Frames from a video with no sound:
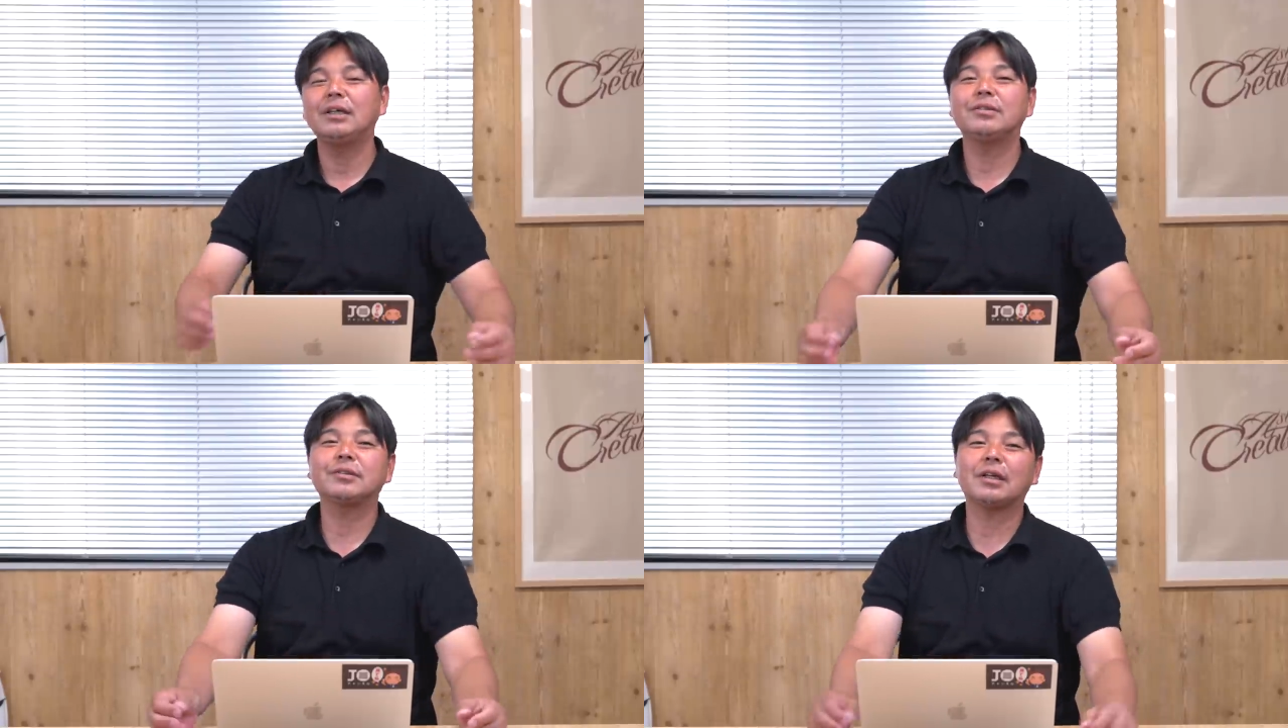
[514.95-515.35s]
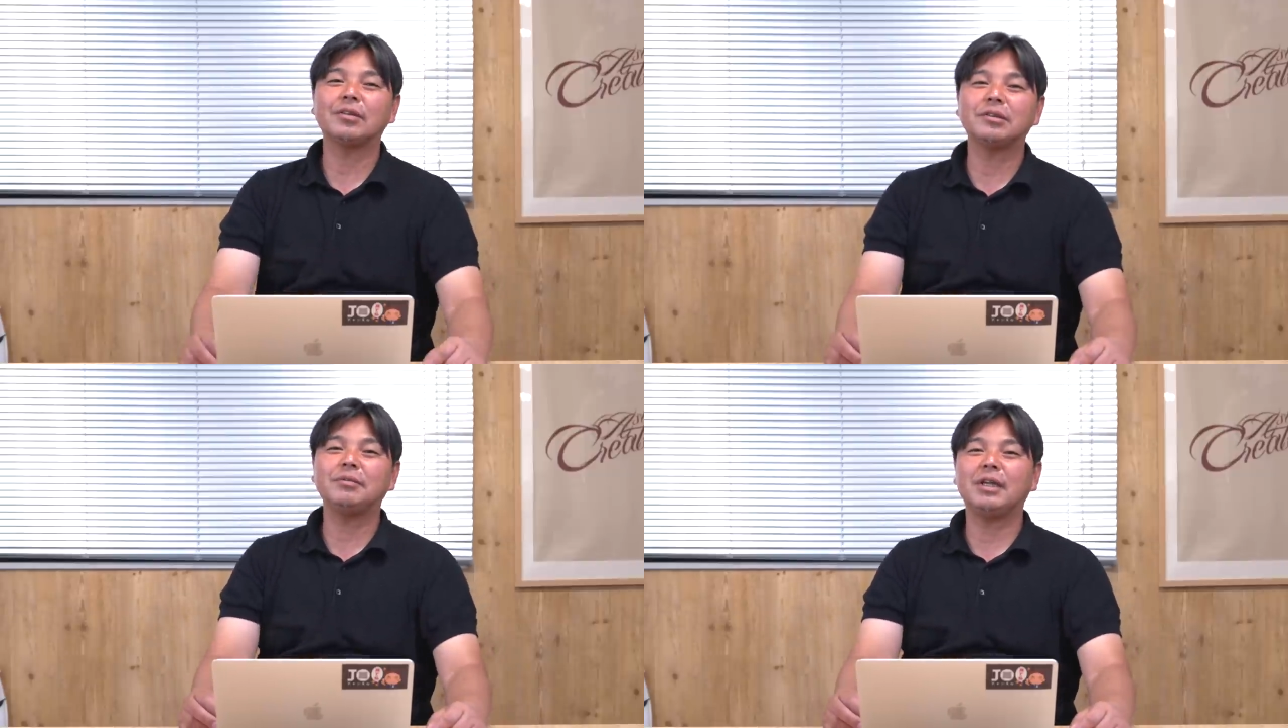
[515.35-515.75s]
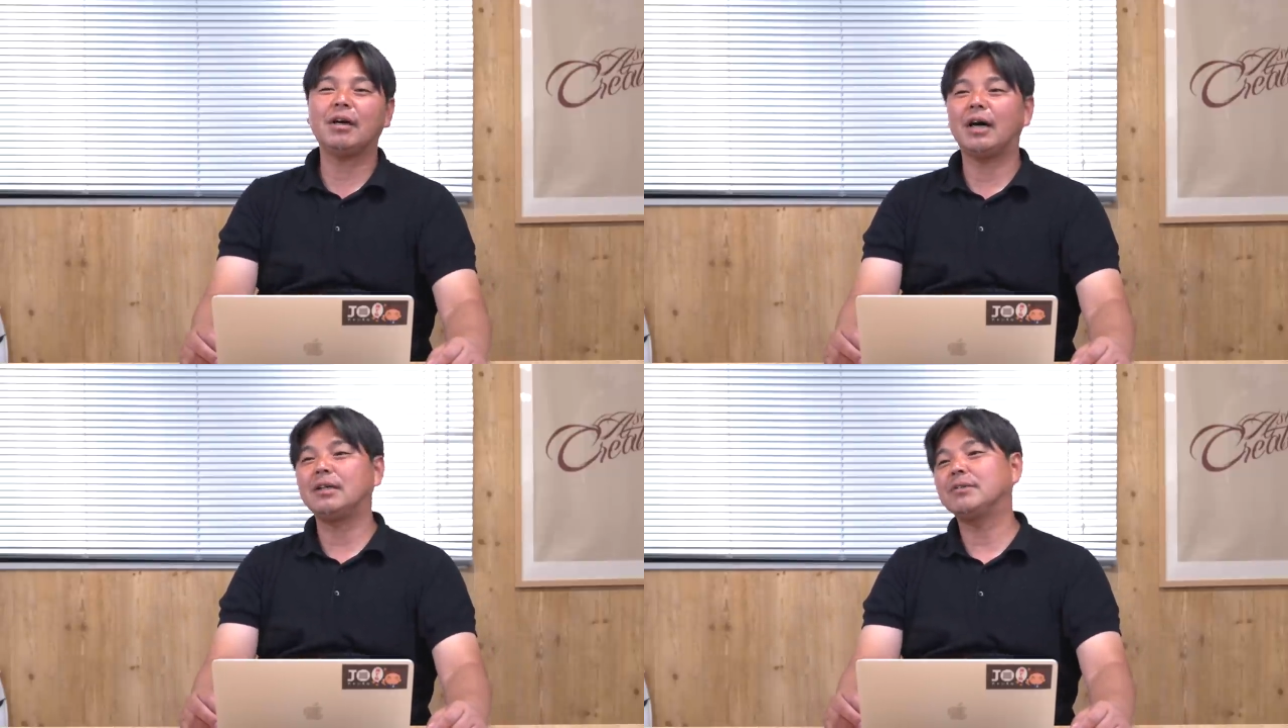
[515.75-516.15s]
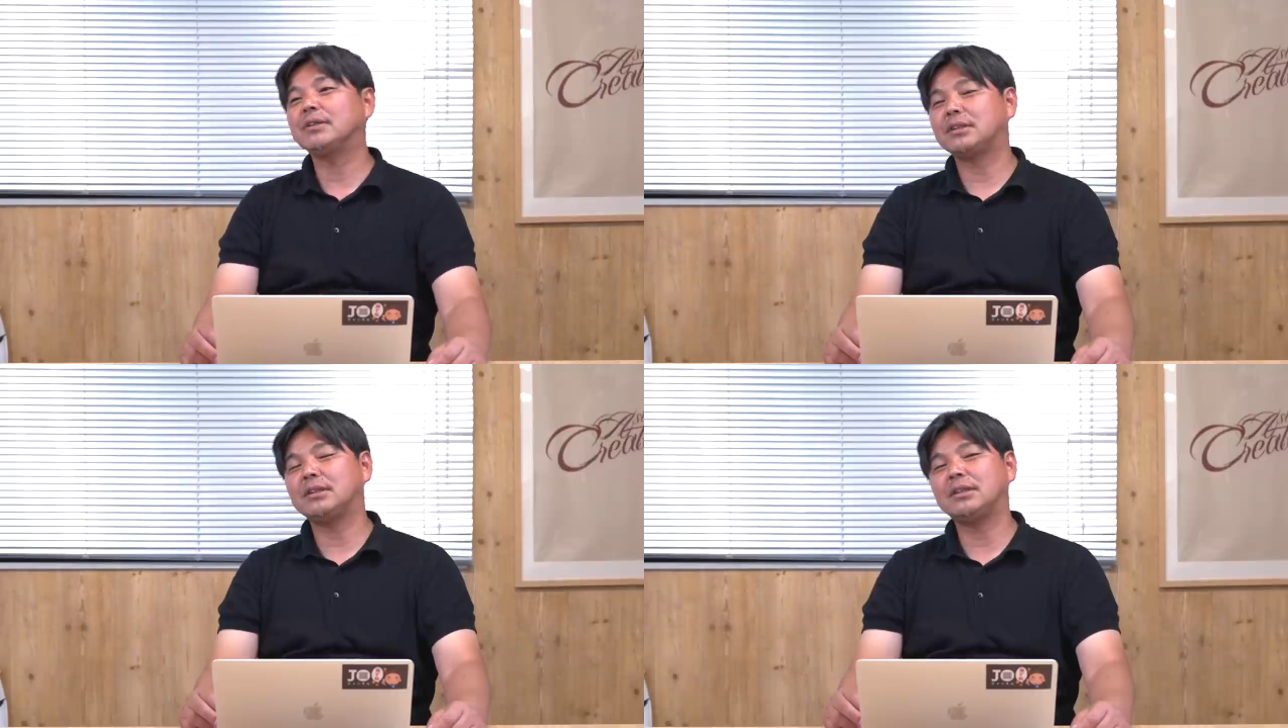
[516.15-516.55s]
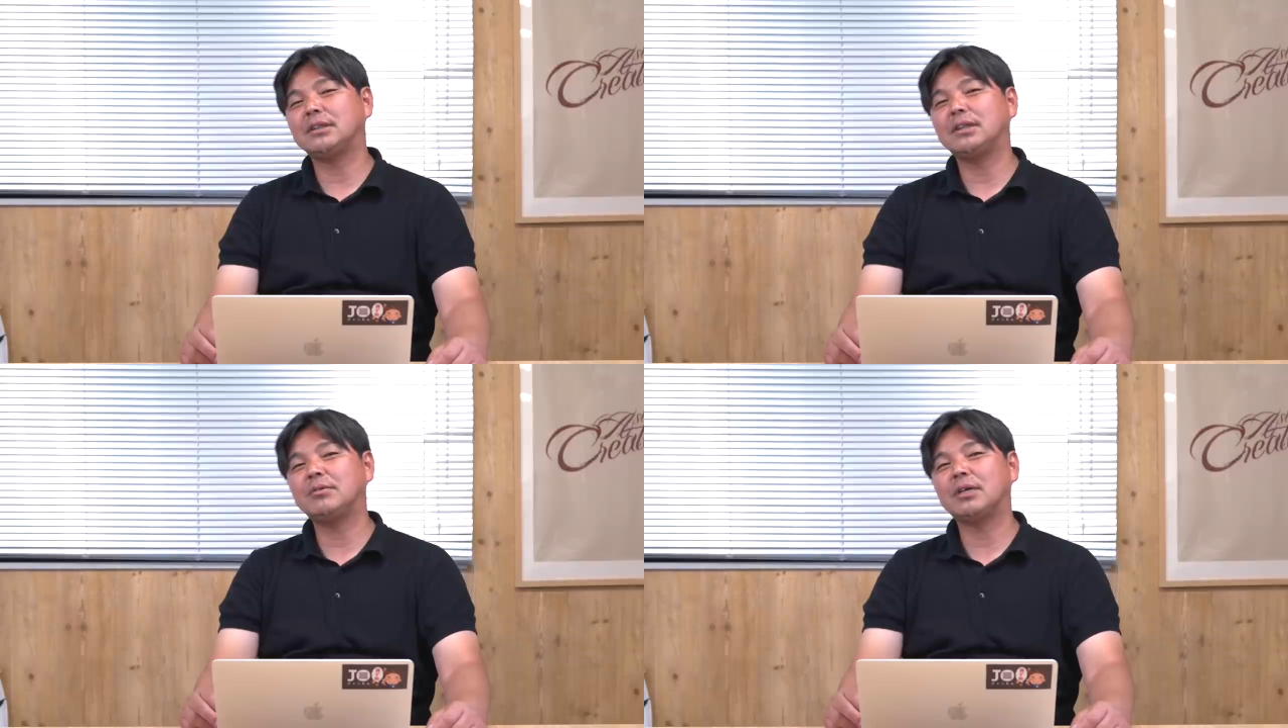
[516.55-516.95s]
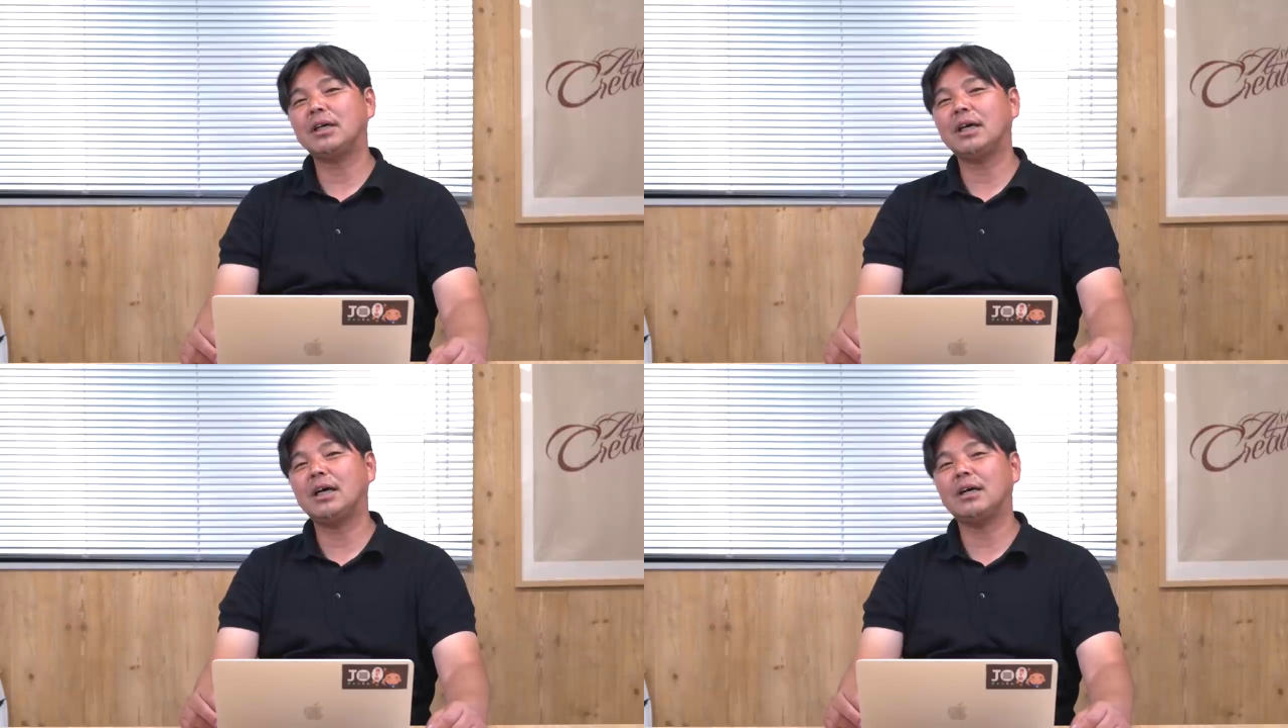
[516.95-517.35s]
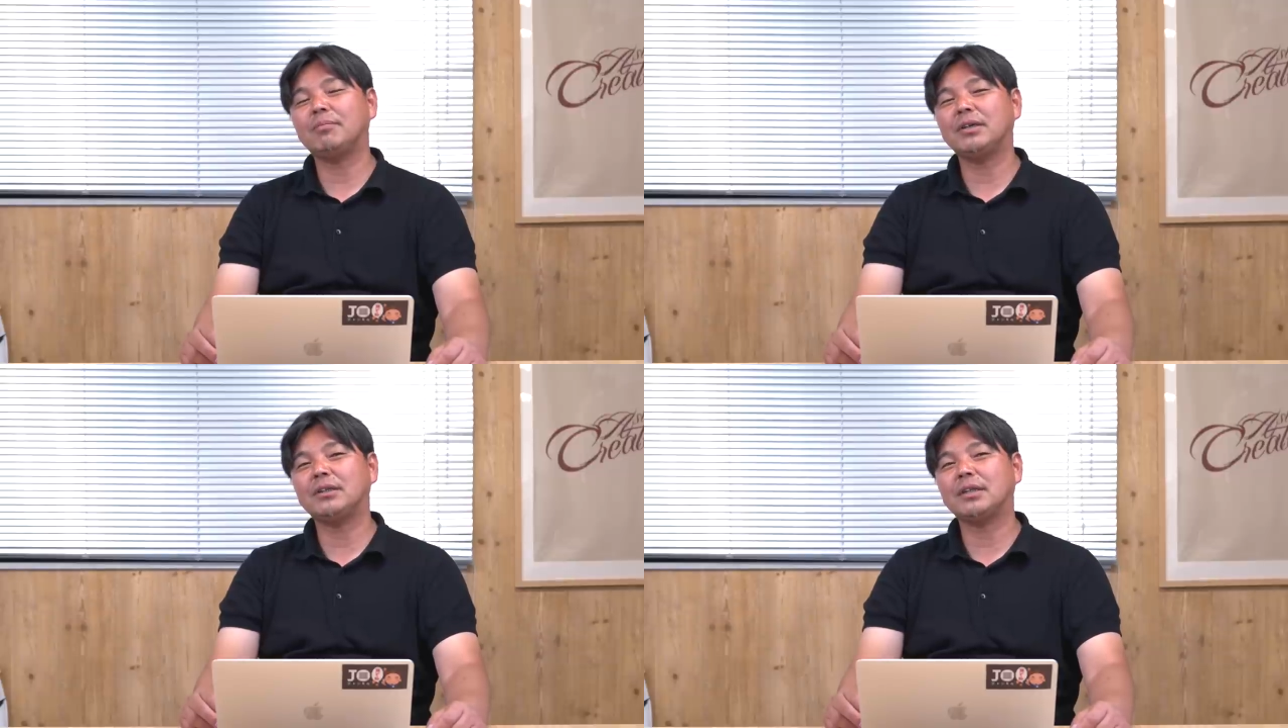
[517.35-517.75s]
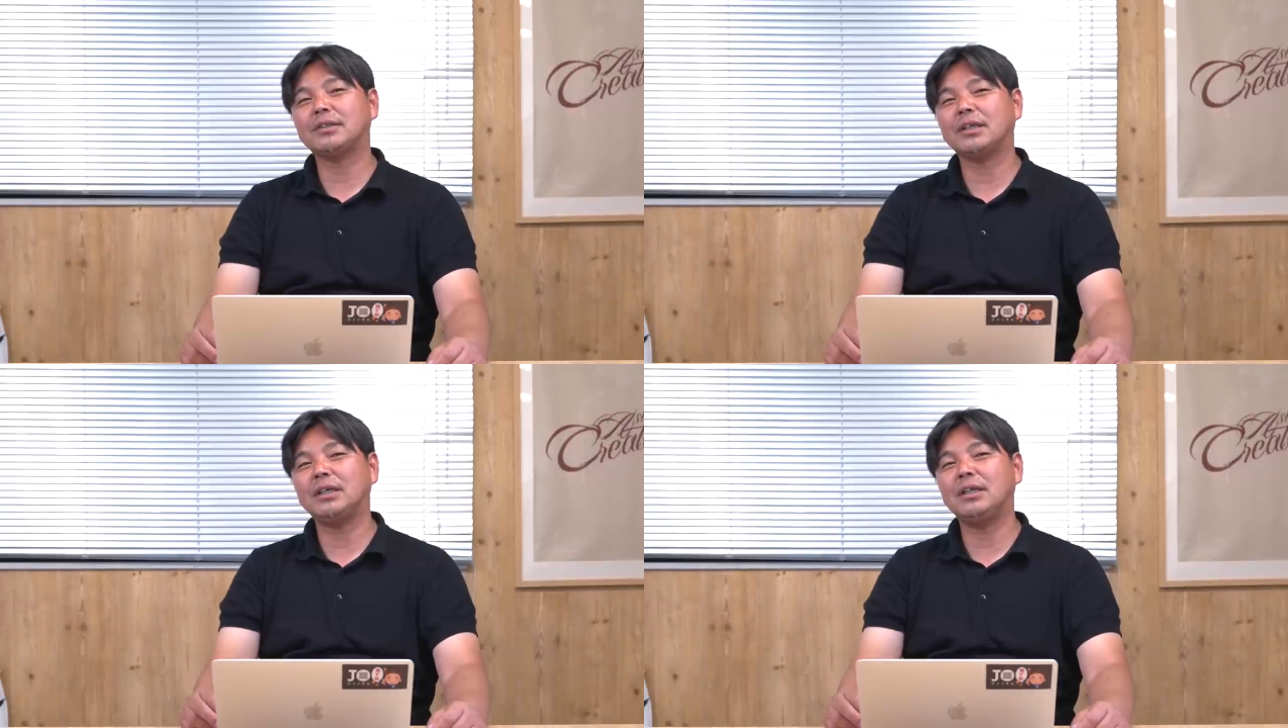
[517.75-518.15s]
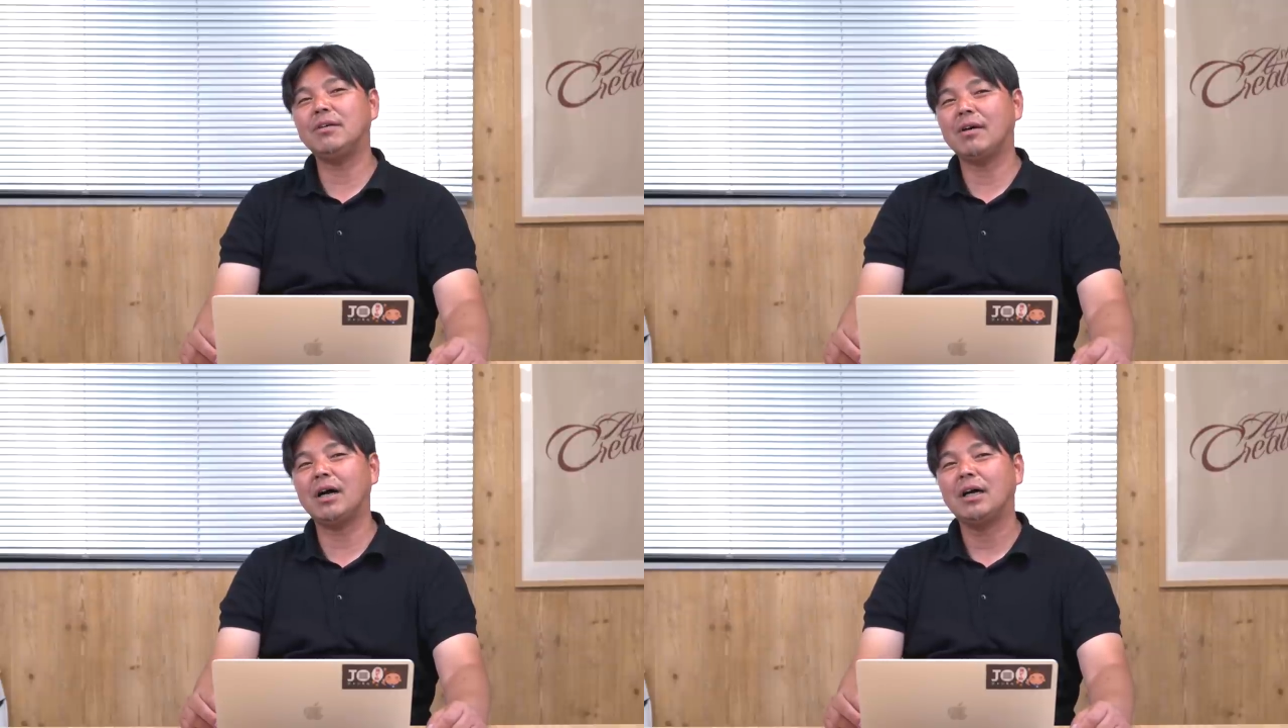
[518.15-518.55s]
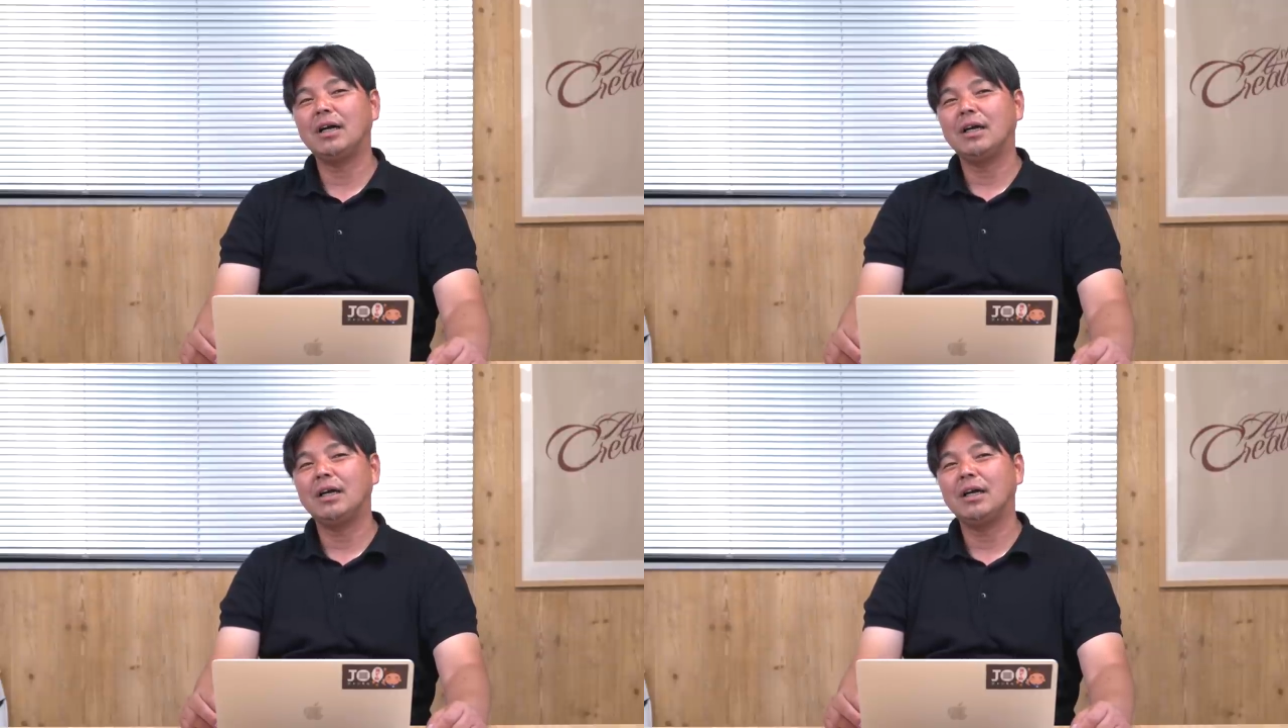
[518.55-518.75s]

一つ楽しみではありますし、でも彼がやっぱり行った先では